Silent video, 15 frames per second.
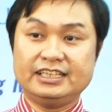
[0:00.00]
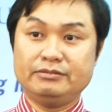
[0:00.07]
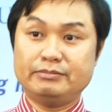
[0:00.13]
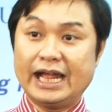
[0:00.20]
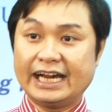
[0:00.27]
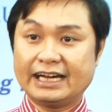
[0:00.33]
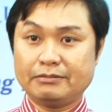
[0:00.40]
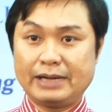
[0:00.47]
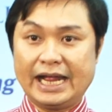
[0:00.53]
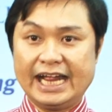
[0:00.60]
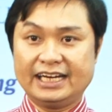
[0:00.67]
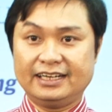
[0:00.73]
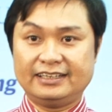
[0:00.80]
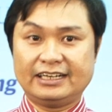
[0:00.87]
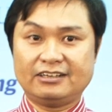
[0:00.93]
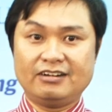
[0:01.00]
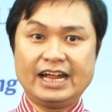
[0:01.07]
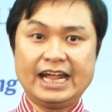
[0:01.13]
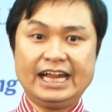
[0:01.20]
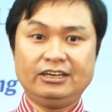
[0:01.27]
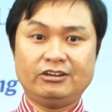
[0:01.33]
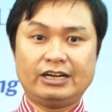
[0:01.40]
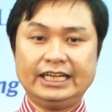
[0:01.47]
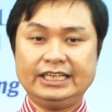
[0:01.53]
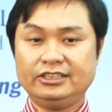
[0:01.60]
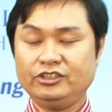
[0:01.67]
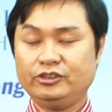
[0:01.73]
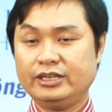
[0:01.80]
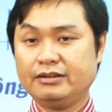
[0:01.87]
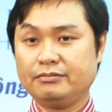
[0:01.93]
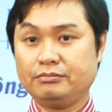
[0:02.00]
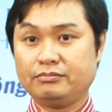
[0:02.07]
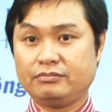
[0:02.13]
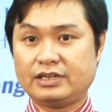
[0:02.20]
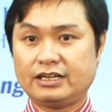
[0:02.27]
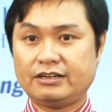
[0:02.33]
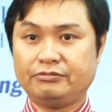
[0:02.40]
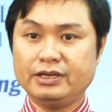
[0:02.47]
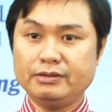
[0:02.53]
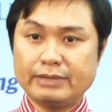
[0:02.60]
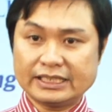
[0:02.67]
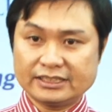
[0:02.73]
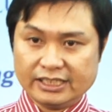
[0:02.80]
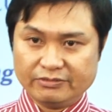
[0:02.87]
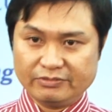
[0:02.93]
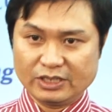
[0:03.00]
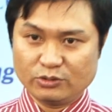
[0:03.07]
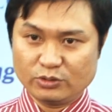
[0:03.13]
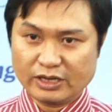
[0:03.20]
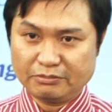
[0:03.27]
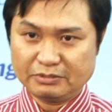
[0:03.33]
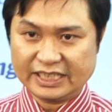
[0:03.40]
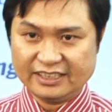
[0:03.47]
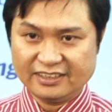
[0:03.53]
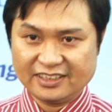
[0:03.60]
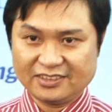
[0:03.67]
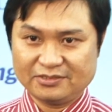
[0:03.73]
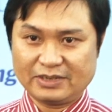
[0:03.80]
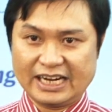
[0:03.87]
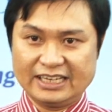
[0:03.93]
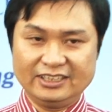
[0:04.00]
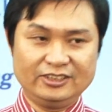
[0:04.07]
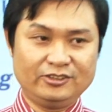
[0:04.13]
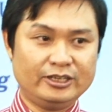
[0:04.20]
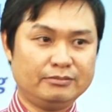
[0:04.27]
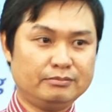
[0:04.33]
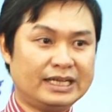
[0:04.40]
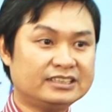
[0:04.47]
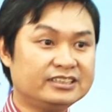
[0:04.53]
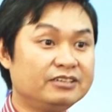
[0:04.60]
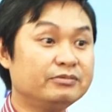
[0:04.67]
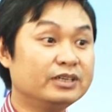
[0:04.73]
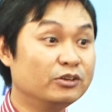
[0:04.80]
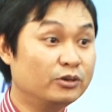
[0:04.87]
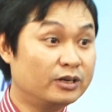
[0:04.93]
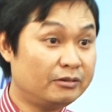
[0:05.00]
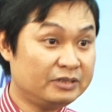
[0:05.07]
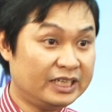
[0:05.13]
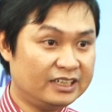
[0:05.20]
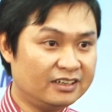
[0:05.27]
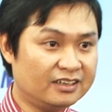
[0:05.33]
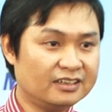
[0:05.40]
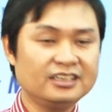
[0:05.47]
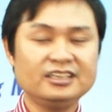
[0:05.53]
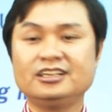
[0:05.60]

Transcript: trình bày các bạn là có hai loại lý thuyết à, phi Marxist về nguồn gốc nhà nước và lý thuyết Marxist về nguồn gốc nhà nước